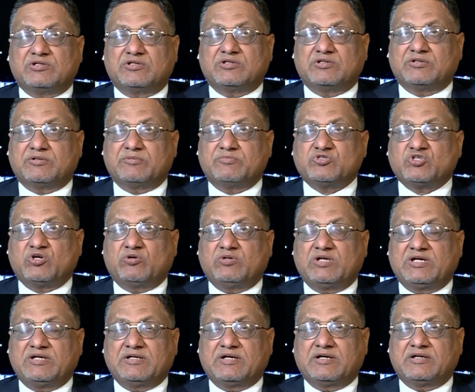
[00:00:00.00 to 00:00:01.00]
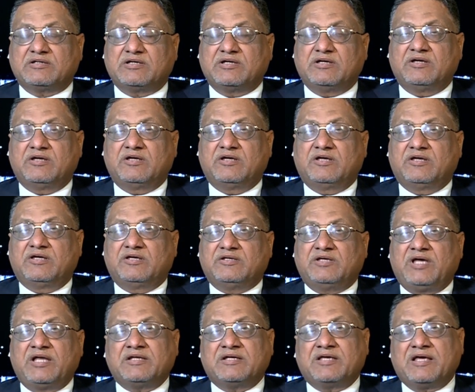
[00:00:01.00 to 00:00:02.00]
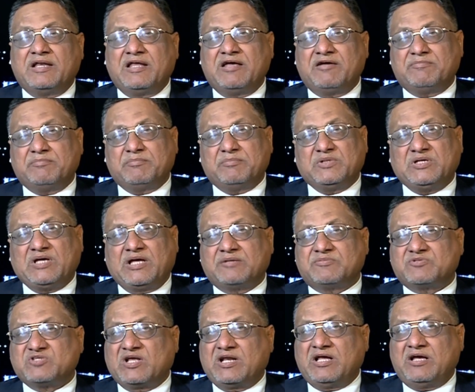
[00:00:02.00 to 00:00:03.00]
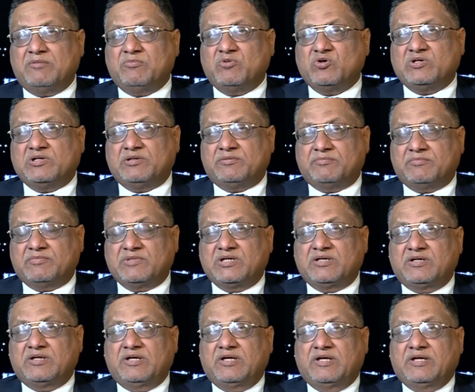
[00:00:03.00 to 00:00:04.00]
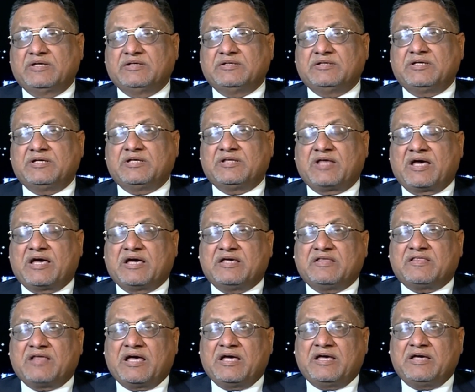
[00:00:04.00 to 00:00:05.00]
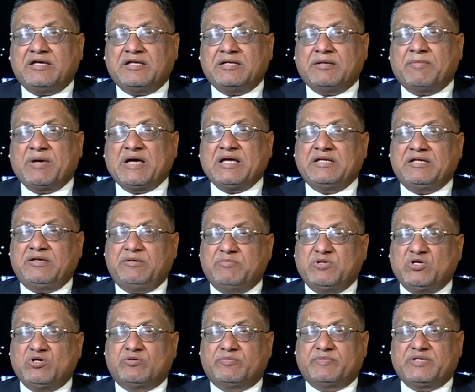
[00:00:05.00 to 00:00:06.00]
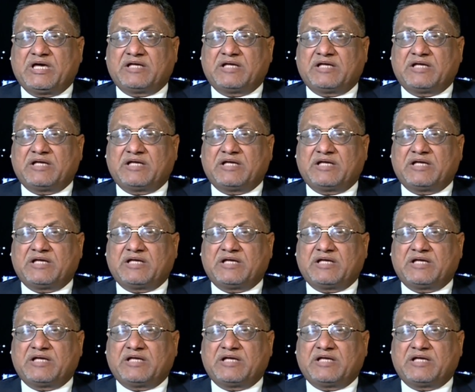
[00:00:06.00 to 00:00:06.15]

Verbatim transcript: بجوله هناك يعني كلام يعني بصراحه مؤلم اذا اذا احنا ما نحميهم يعني